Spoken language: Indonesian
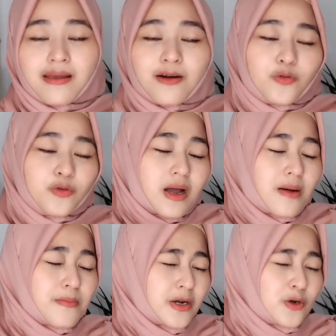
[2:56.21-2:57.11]
yang udah
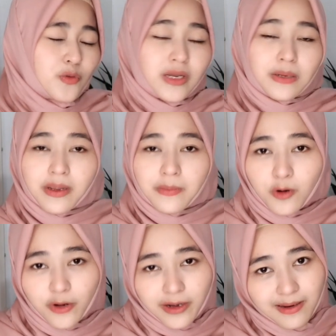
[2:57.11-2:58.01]
menuin
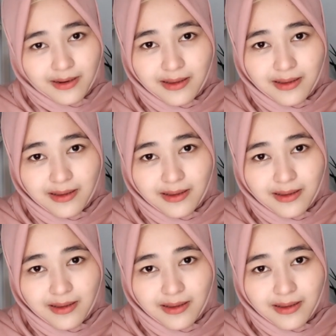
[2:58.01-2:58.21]
memori